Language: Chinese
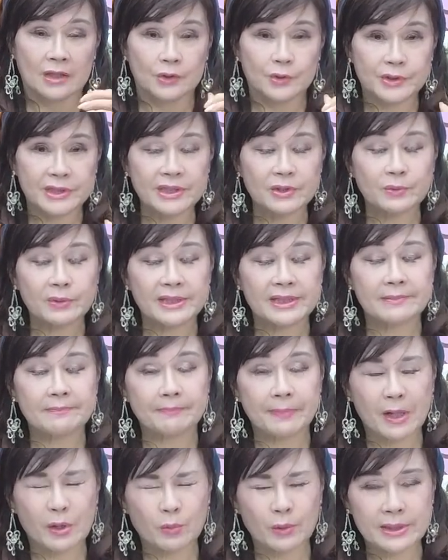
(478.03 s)
女性贵
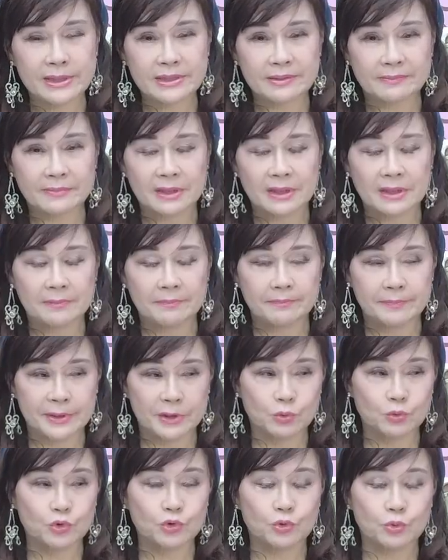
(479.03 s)
人包括什么呢？
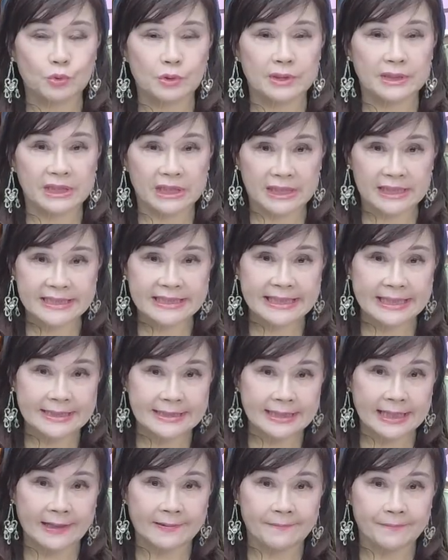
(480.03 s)
比如说你的家
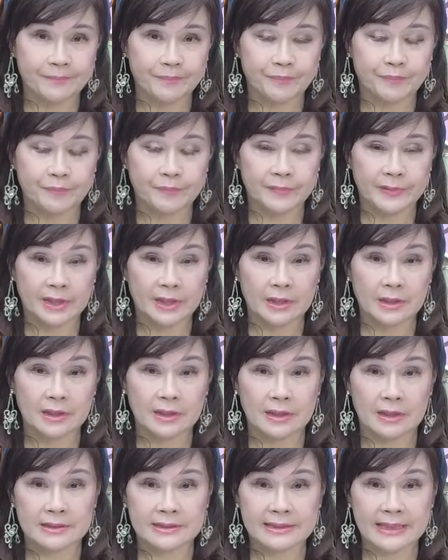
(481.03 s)
长、你
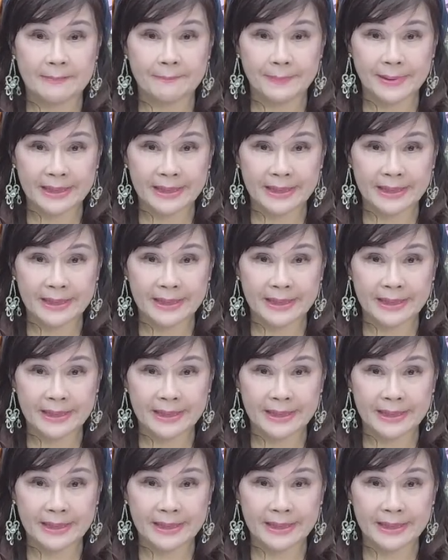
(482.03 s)
的长